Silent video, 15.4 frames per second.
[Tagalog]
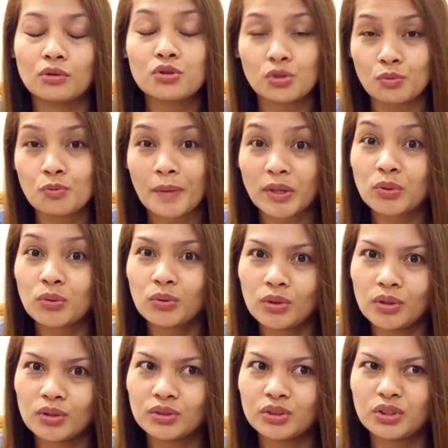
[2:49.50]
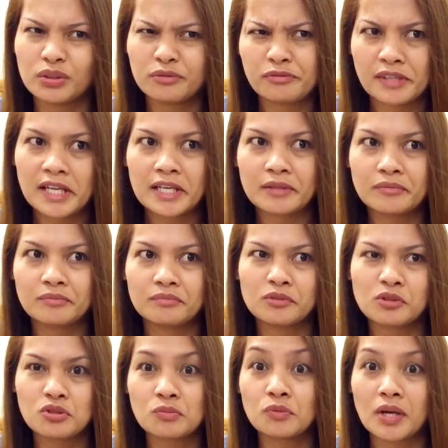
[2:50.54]
gusto mo matulog, yung feeling
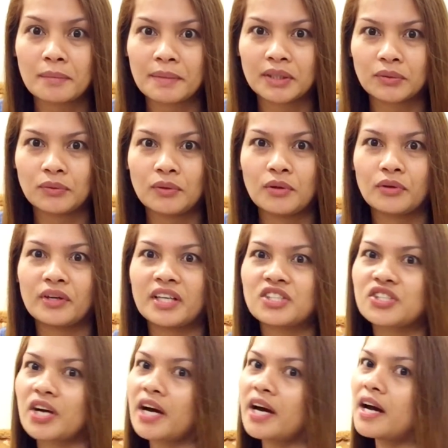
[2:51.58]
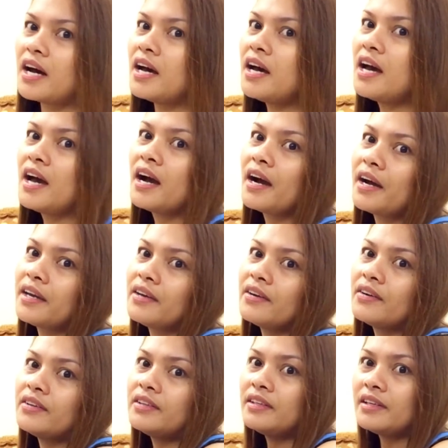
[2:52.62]
gusto mo lang matulog. At saka,
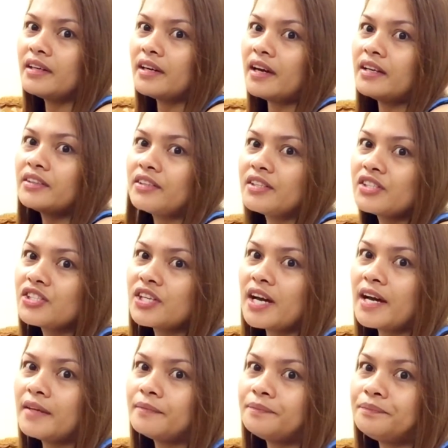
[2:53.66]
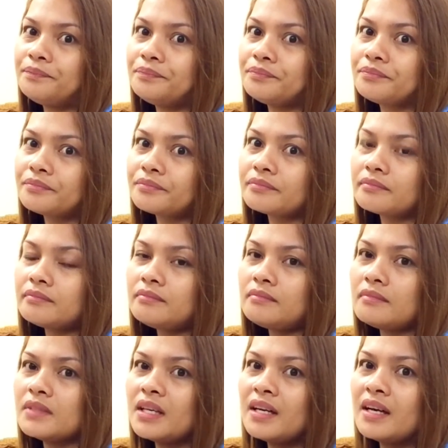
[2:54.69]
ngayon, eto na siya.
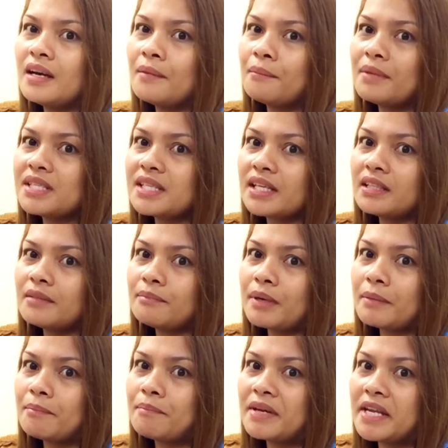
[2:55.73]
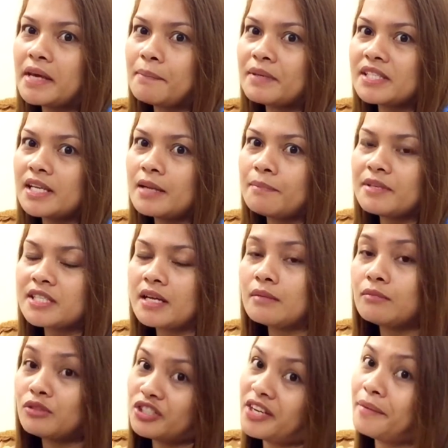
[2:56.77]
Masakit pag
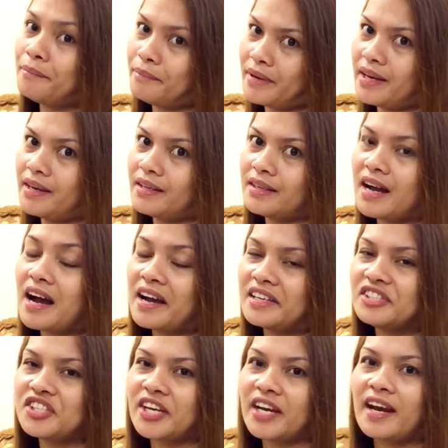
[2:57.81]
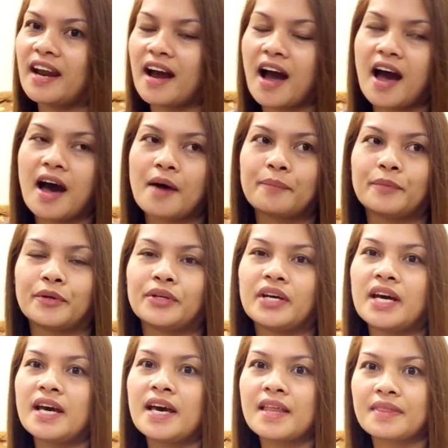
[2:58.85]
pinipisil-pisil mo, syempre, kaka-inject lang kahapon.
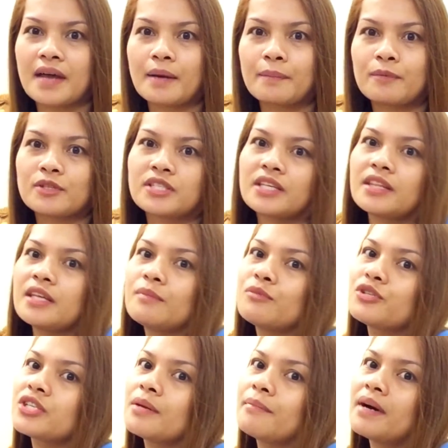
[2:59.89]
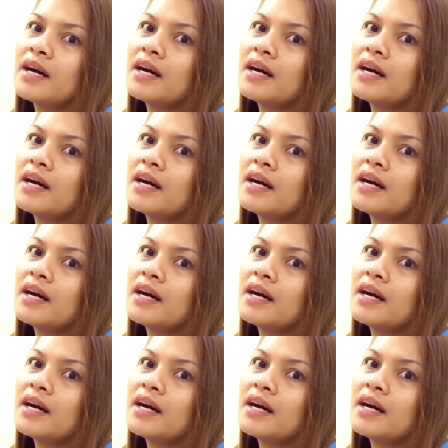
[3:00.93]
Tapos, hindi mo siya